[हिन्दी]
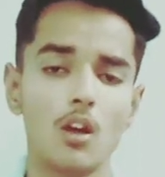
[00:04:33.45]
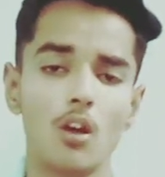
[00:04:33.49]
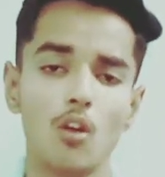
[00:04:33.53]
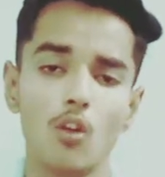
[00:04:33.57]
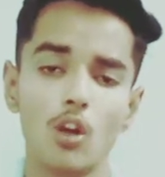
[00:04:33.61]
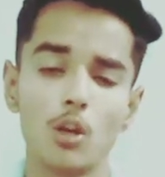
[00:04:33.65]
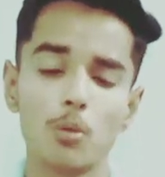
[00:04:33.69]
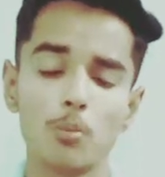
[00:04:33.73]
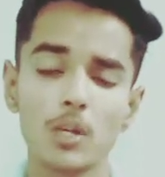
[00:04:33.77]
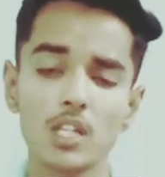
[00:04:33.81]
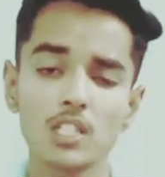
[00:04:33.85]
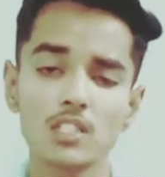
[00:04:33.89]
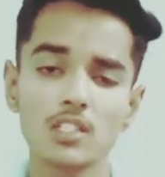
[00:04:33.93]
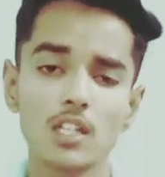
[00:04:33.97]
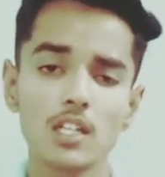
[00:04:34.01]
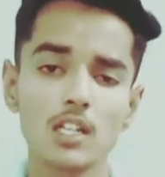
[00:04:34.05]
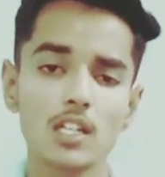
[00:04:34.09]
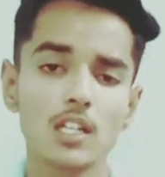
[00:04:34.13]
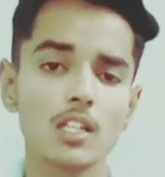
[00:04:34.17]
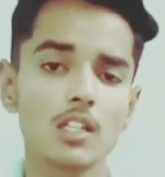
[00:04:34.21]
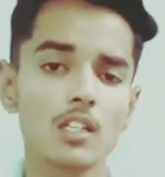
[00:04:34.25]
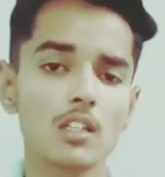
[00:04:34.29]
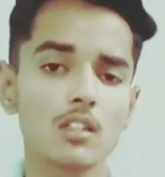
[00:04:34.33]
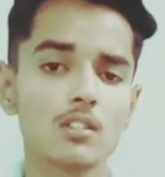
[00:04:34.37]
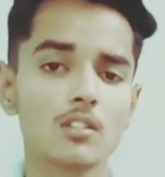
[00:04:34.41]
वन प्लस एट
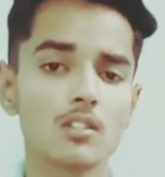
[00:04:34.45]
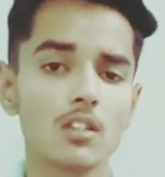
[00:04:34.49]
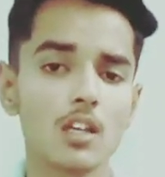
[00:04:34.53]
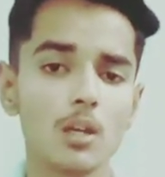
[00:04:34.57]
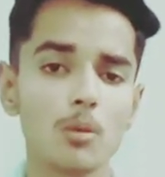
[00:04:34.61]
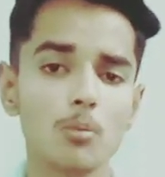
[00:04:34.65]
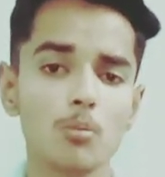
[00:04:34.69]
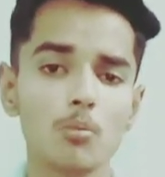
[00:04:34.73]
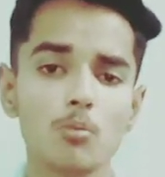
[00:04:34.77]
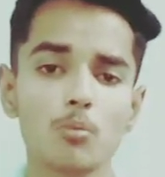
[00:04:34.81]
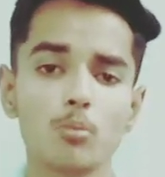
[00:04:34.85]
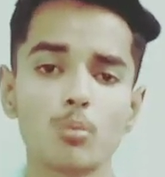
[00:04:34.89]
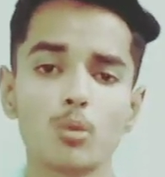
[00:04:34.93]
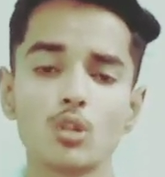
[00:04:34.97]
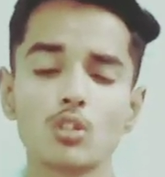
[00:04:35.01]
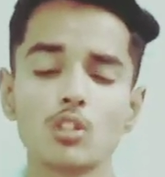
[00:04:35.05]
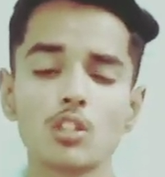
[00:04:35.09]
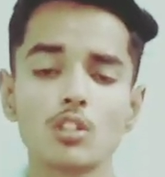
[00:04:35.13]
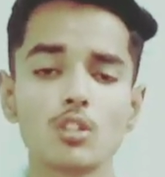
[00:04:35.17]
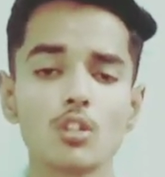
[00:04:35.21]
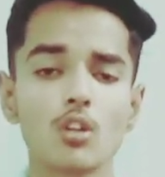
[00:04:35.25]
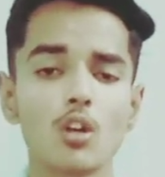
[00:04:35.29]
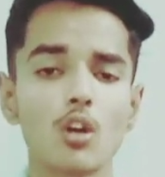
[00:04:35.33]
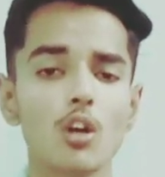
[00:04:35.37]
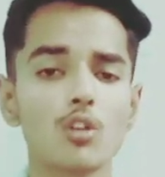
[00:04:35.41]
के अंदर सेम
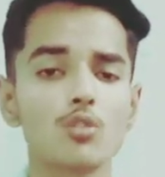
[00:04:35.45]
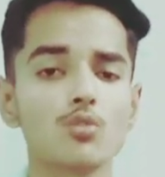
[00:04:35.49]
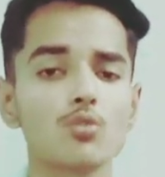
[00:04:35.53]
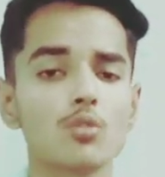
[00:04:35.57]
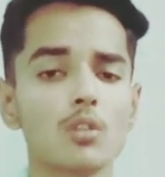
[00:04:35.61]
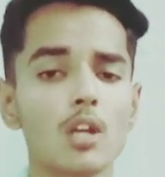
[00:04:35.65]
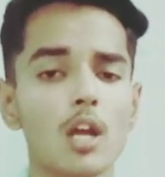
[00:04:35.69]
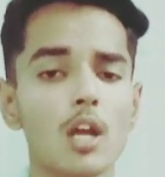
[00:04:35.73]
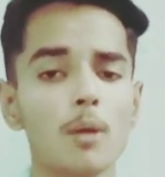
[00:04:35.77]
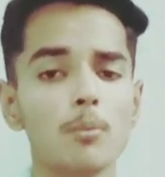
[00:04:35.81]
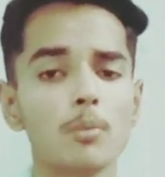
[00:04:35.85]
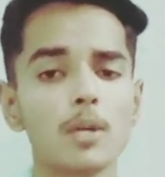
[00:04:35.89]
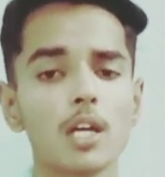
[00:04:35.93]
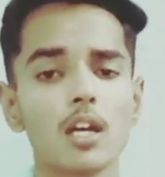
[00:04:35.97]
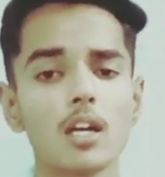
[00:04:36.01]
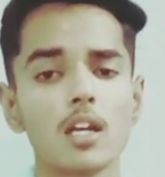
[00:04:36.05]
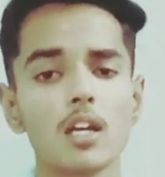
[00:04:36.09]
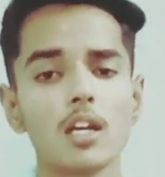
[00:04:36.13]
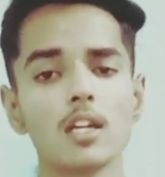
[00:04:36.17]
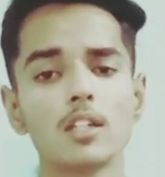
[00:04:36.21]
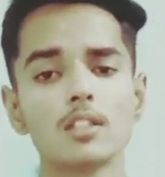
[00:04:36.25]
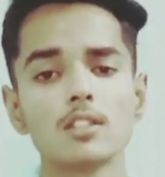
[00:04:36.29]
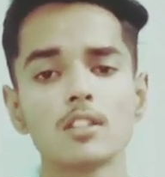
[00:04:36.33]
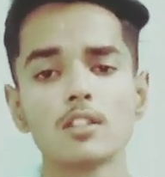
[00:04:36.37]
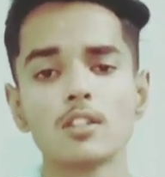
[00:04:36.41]
प्रोसेसर होगा स्नैपड्रैगन
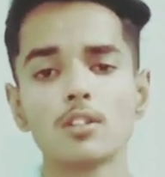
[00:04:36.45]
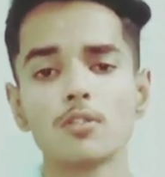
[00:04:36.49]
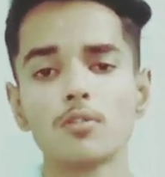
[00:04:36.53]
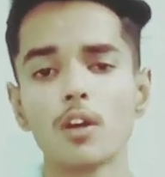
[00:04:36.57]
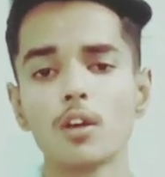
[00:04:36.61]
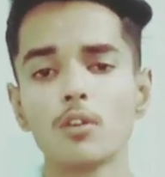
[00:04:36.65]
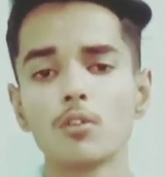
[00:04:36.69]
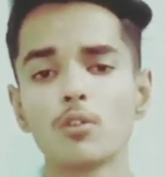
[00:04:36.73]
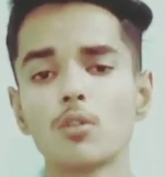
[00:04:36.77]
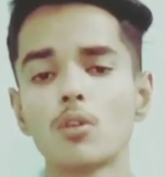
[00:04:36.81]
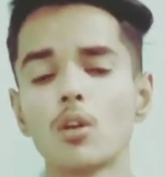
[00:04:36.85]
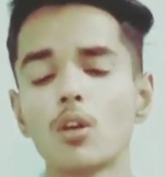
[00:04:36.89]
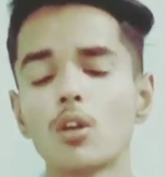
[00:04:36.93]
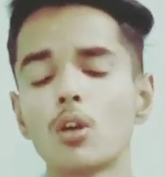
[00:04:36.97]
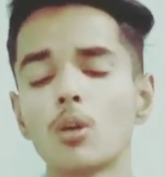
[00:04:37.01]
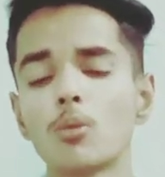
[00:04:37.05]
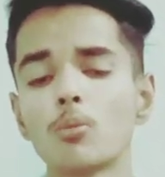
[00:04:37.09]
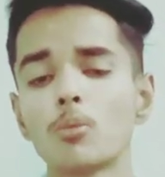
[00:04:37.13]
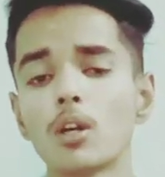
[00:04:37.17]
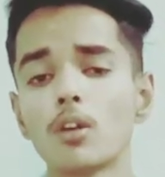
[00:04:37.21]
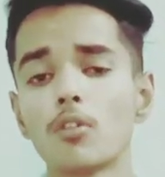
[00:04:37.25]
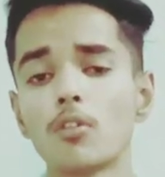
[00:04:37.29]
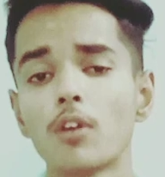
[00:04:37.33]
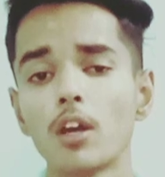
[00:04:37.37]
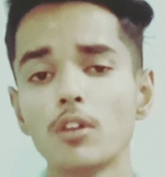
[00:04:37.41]
एट सिक्सटी फाइव वॉलकॉम
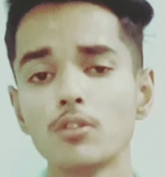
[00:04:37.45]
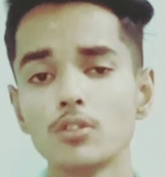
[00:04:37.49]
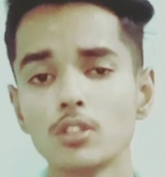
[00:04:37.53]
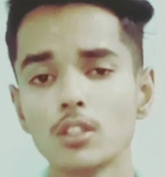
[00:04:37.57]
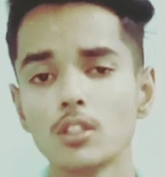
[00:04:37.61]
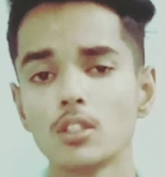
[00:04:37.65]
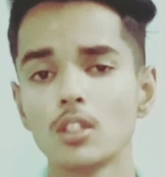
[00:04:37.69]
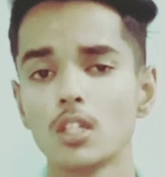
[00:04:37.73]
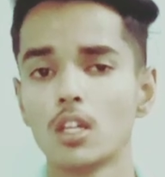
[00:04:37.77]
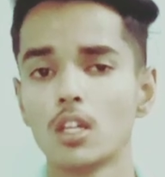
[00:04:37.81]
का फाइव जी